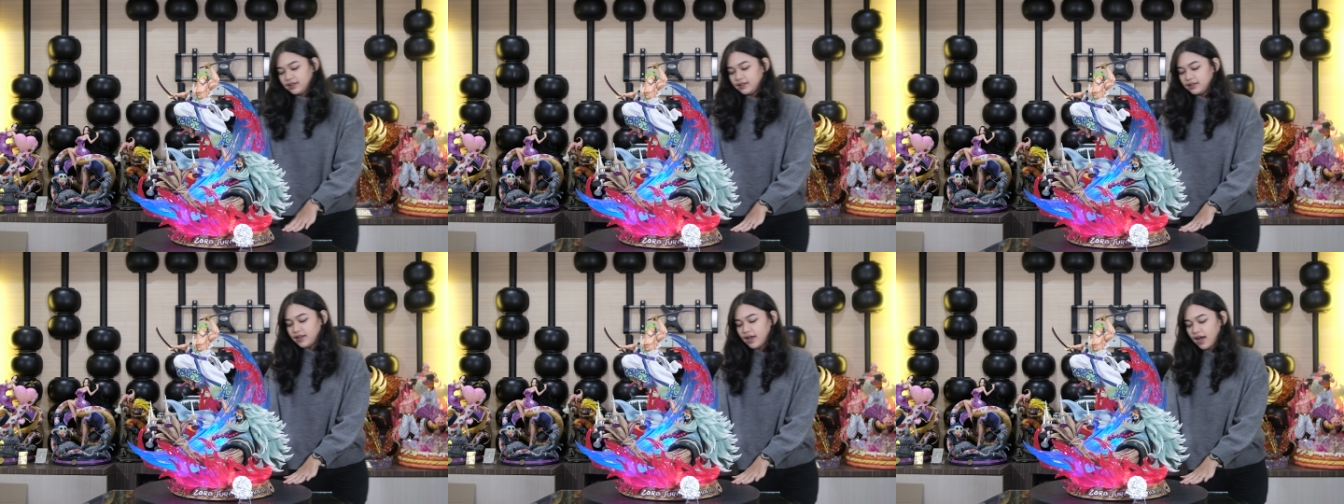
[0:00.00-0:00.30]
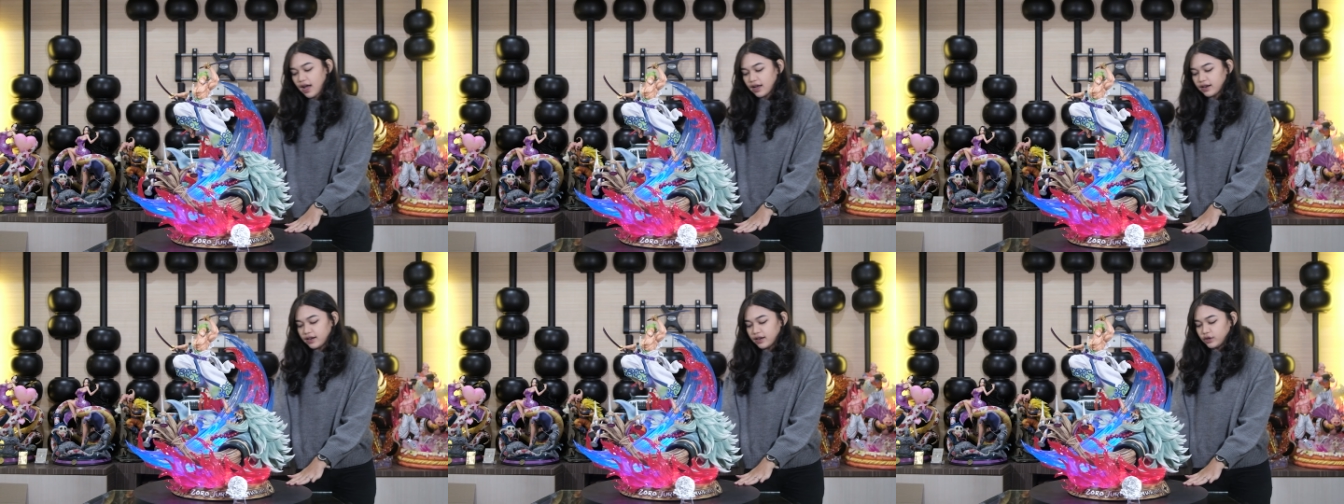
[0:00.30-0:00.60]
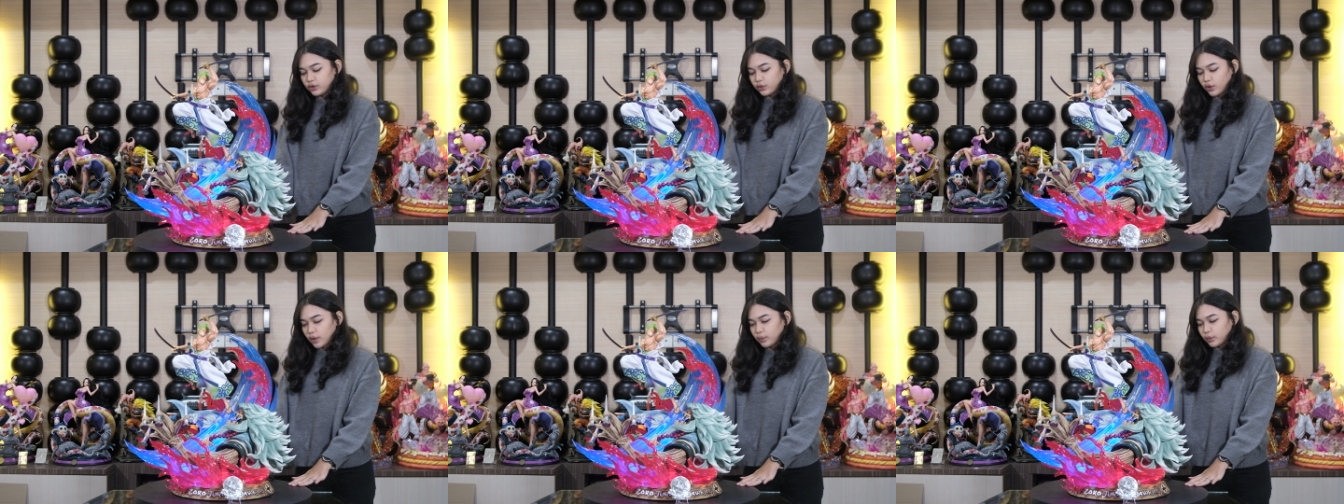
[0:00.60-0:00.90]
Dia ada
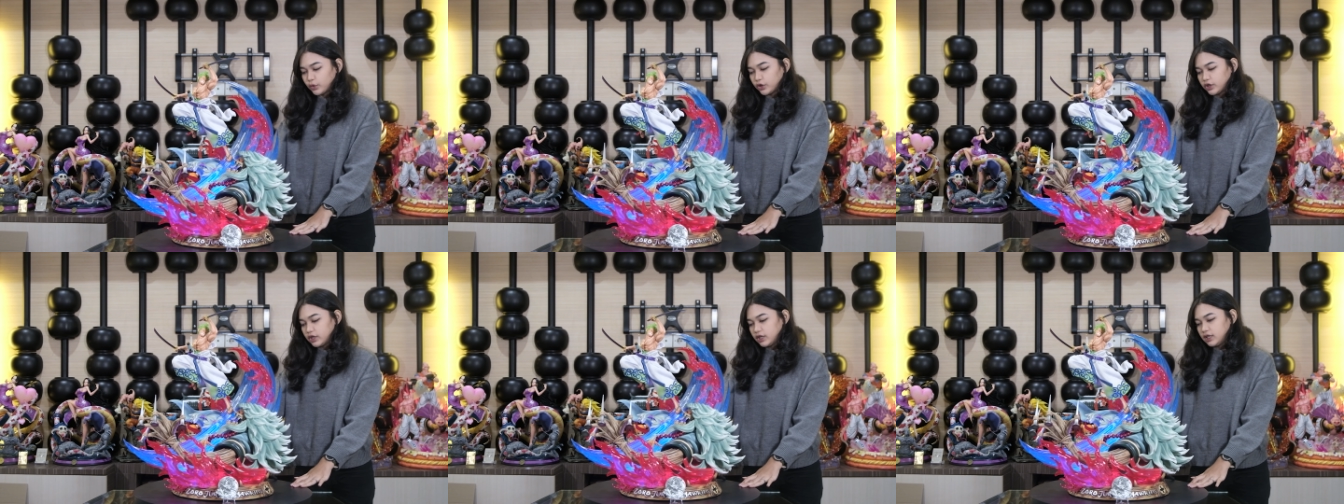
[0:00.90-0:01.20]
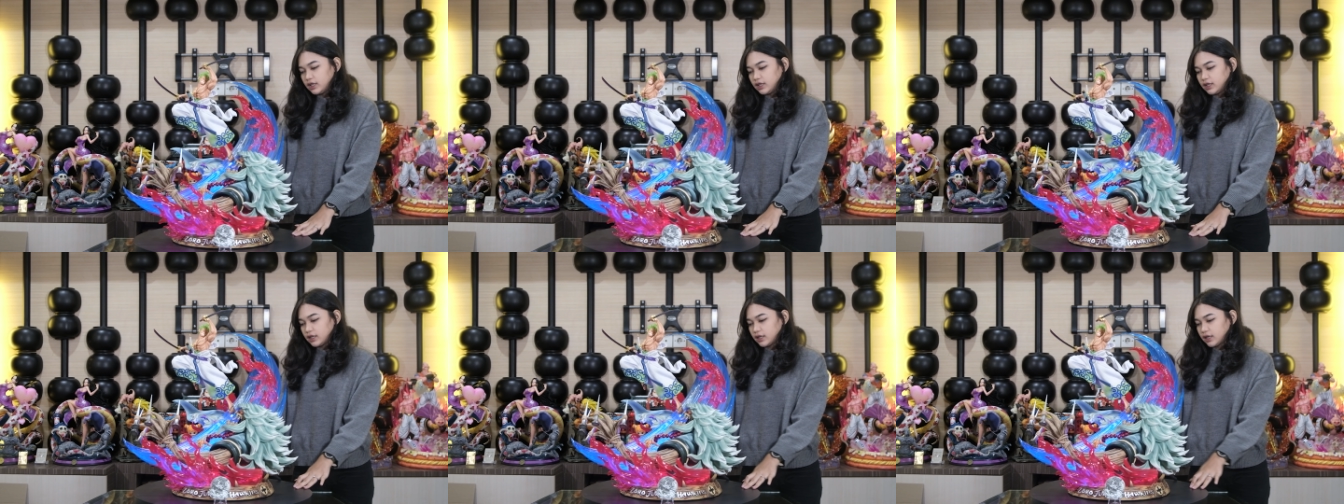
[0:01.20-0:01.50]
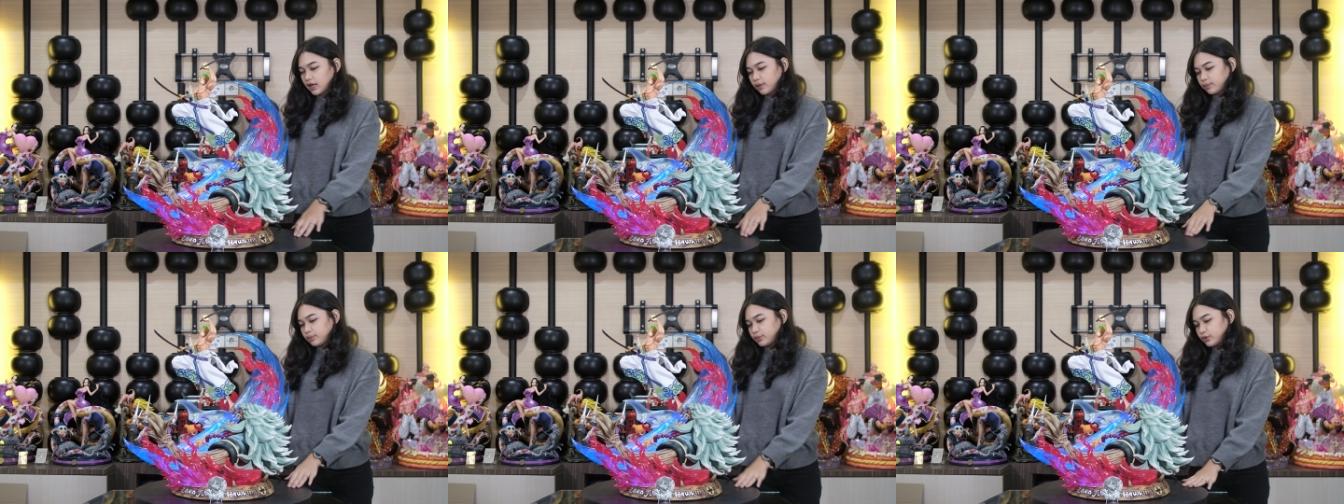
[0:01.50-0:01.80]
dua mode
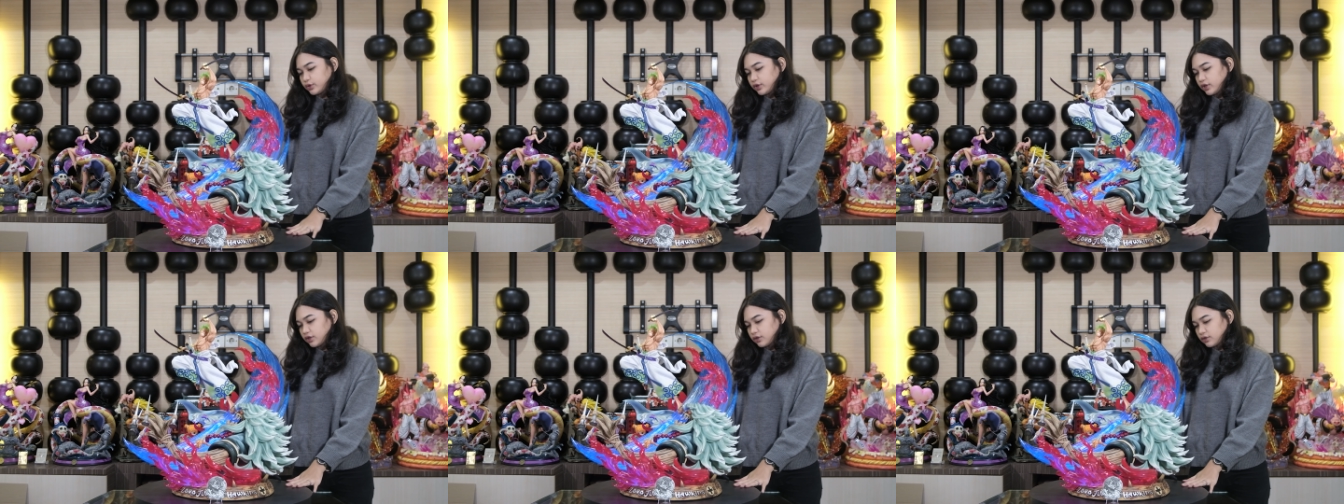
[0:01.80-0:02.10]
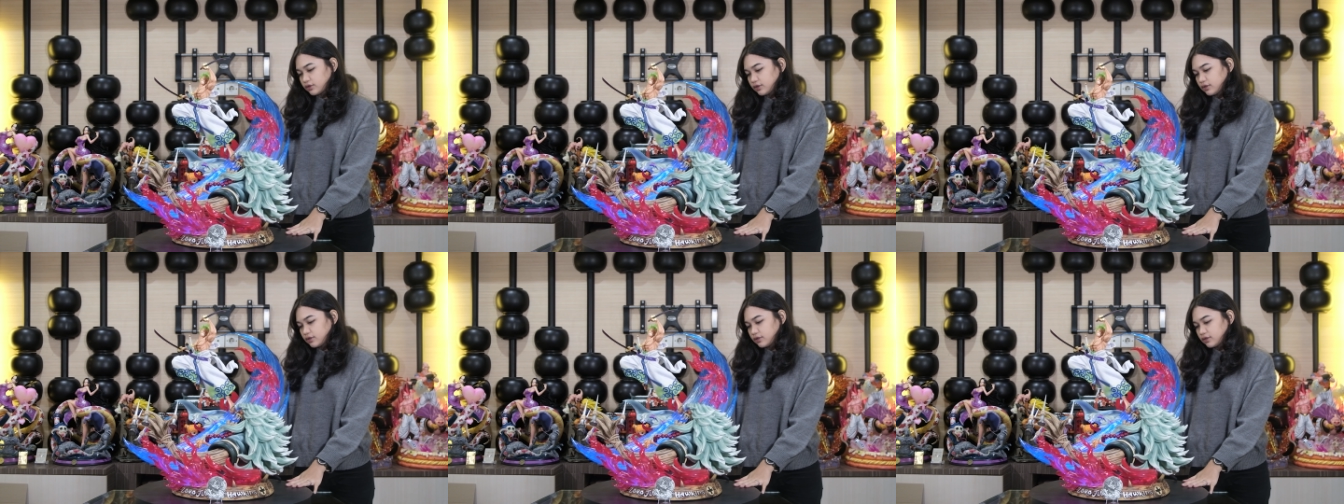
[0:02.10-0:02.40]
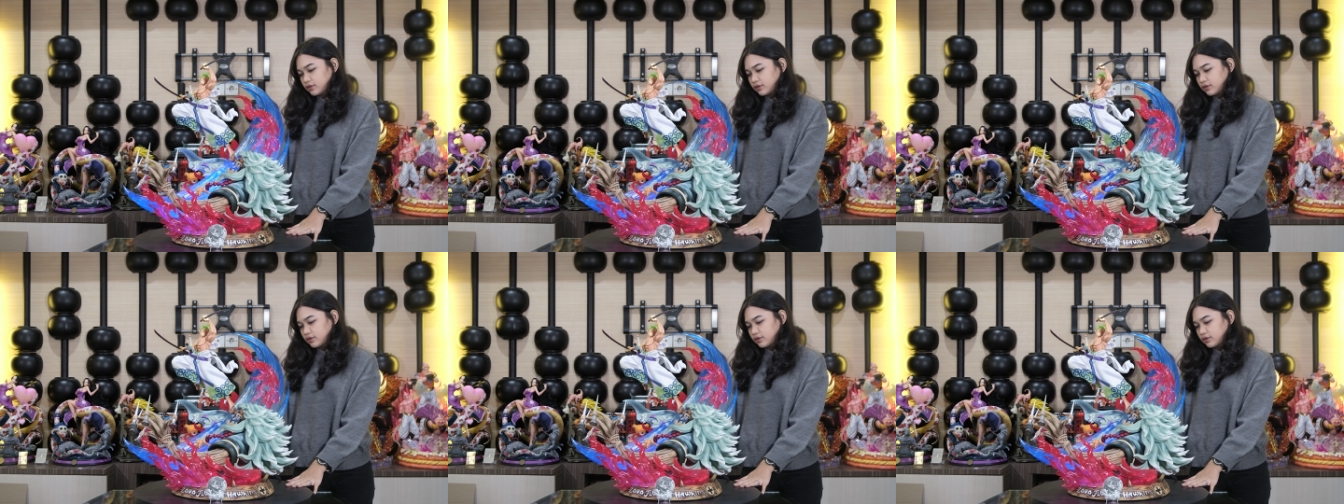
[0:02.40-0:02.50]
lampunya tuh.